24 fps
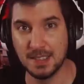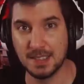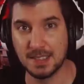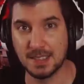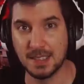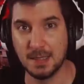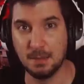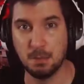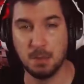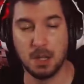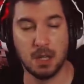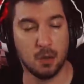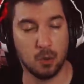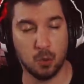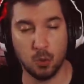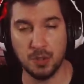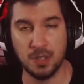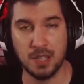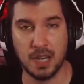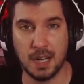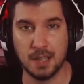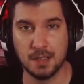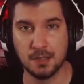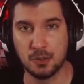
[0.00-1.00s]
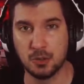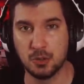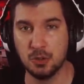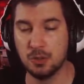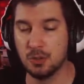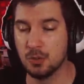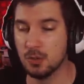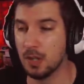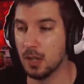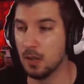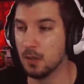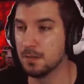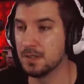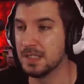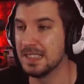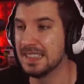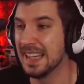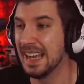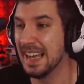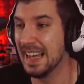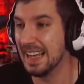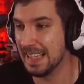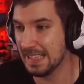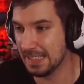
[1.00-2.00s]
Dezember ohne Ankündigung auf
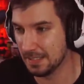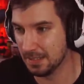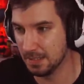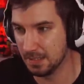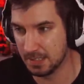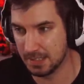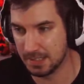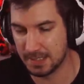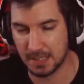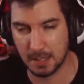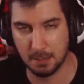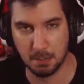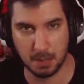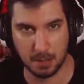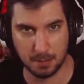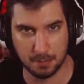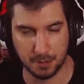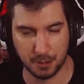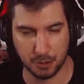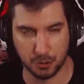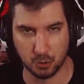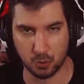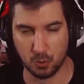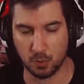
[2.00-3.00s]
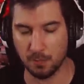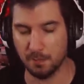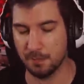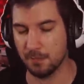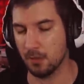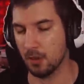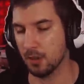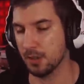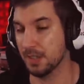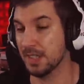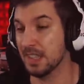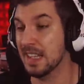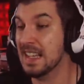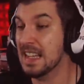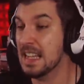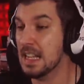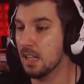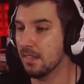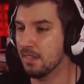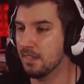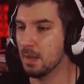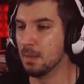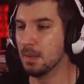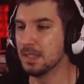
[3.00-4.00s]
den 8. Dezember verschoben worden.
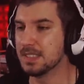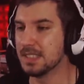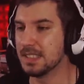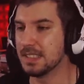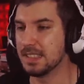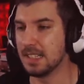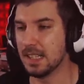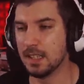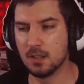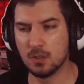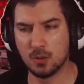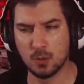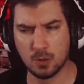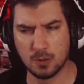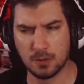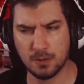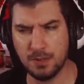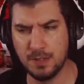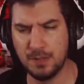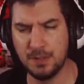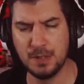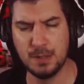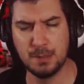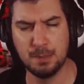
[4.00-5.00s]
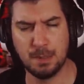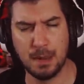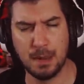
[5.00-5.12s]
Wenn man sich anguckt, wie viel